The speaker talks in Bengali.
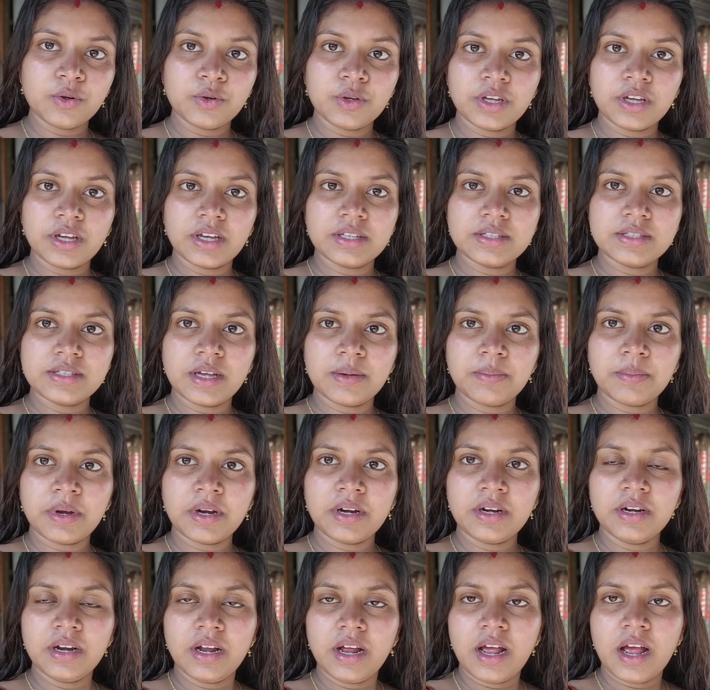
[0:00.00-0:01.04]
হয়ে গেছে আমার
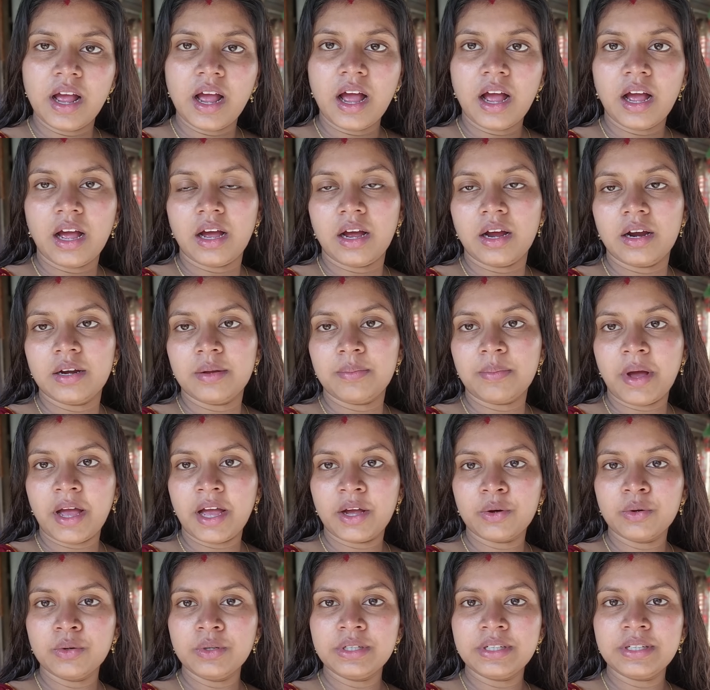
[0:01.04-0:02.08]
আর মা
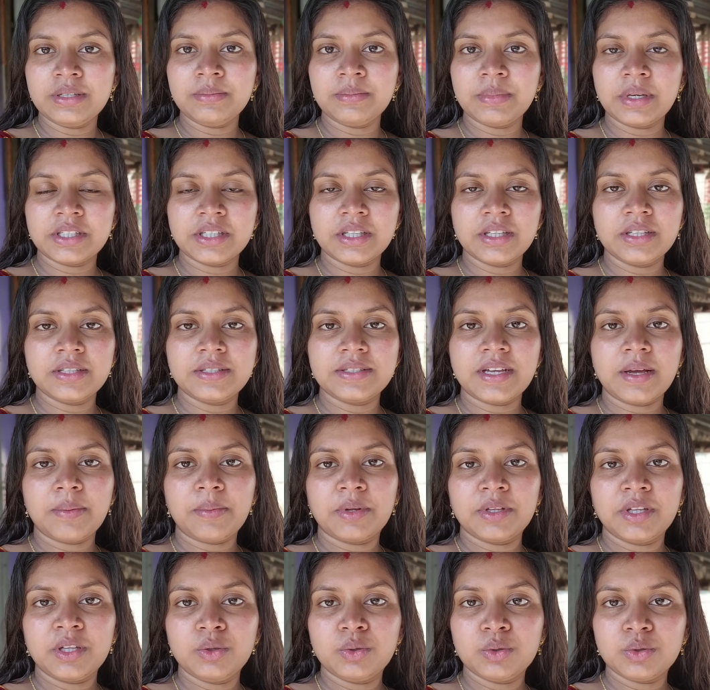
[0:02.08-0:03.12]
এখন ডিম ভেজে দিচ্ছে
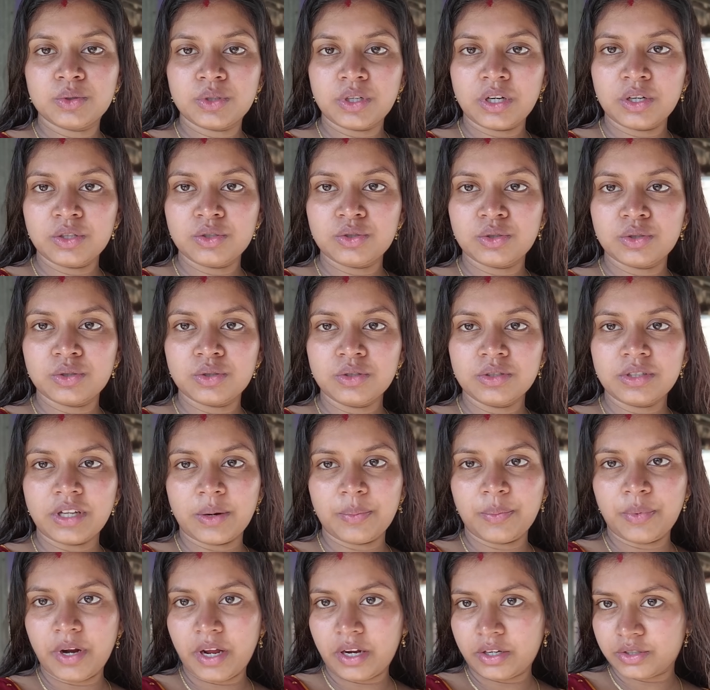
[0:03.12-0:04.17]
আমাদের দুজনার জন্য
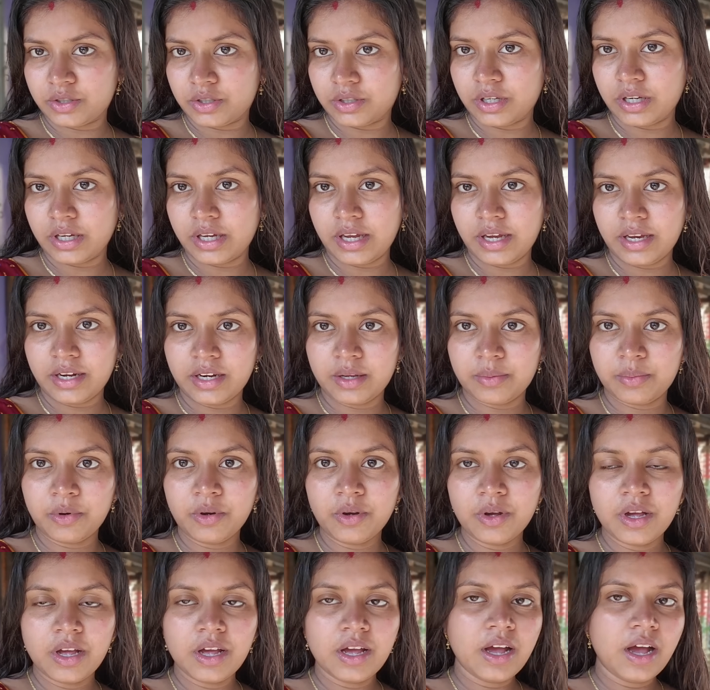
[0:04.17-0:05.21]
তারপর একসঙ্গে খেয়ে নেব
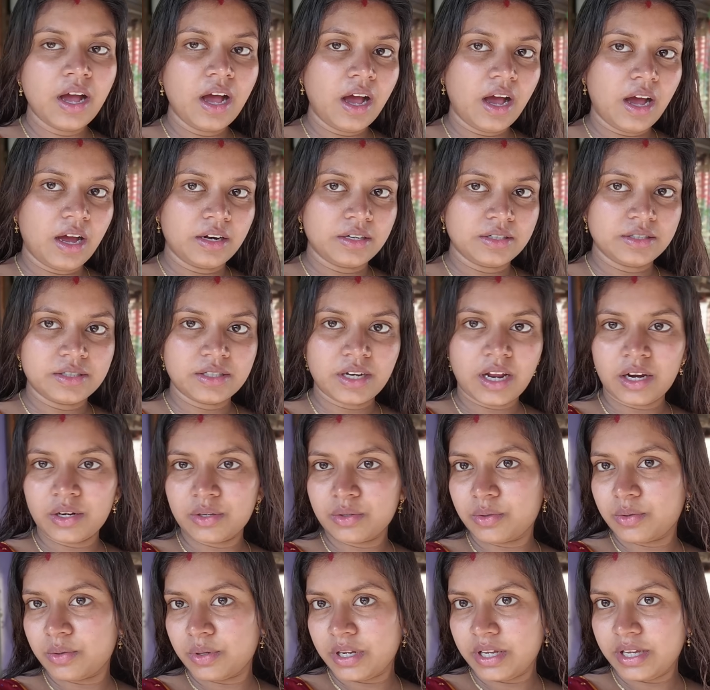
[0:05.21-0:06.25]
আর স্নান
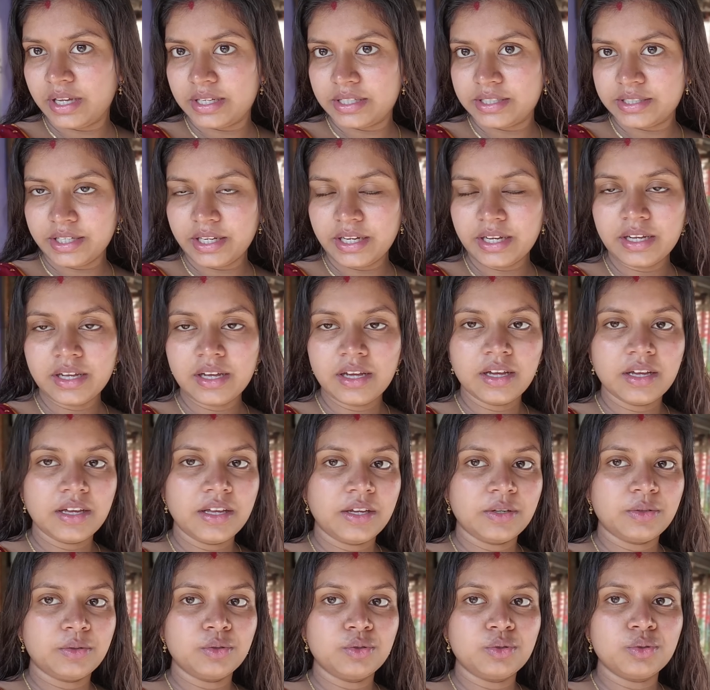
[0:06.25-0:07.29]
করে এসে
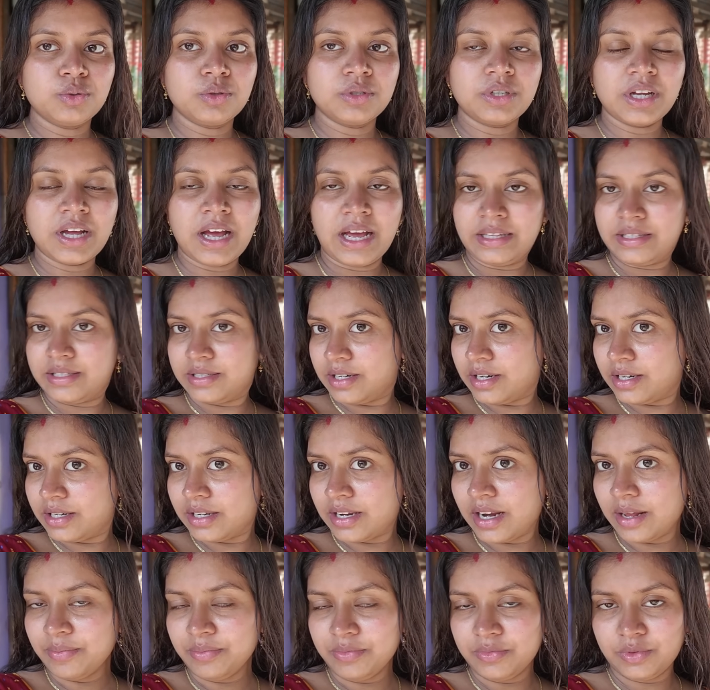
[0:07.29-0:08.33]
একটু চুলটা আছড়ে
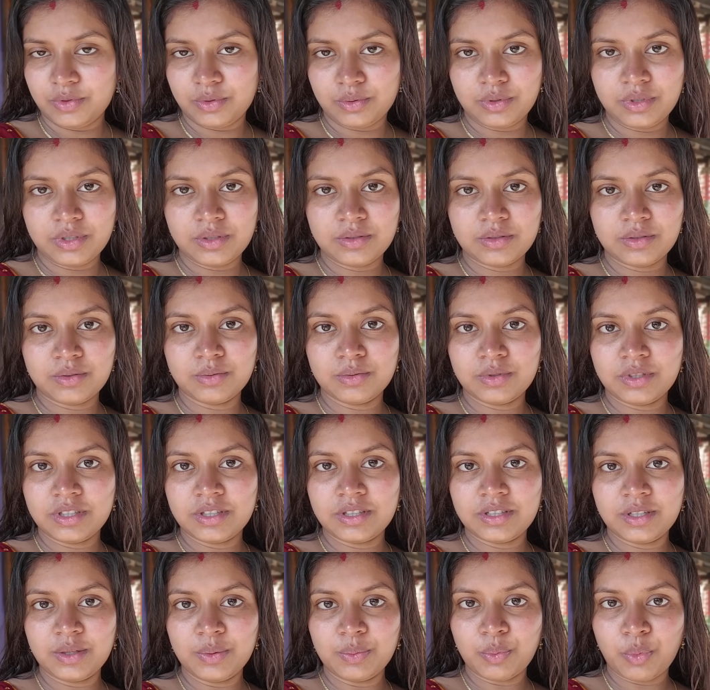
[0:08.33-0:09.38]
নিলাম দুদিন দু তিন
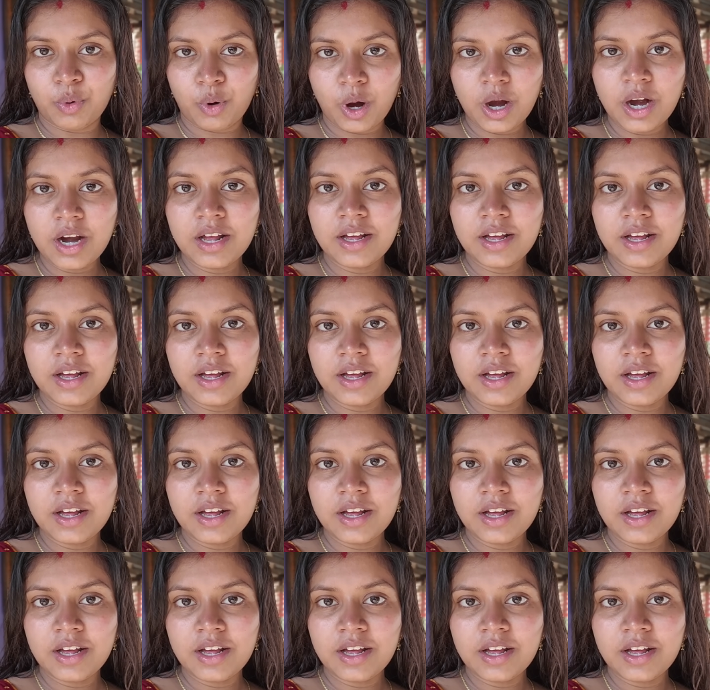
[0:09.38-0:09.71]
দিন পর